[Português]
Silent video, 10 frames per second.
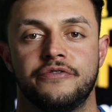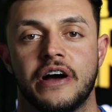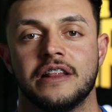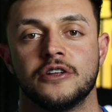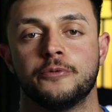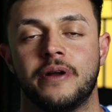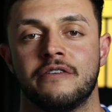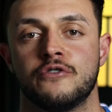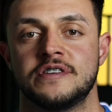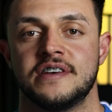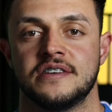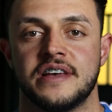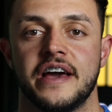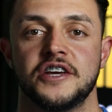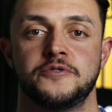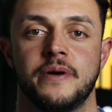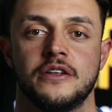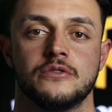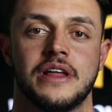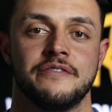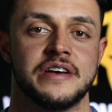E falando para vocês a respeito da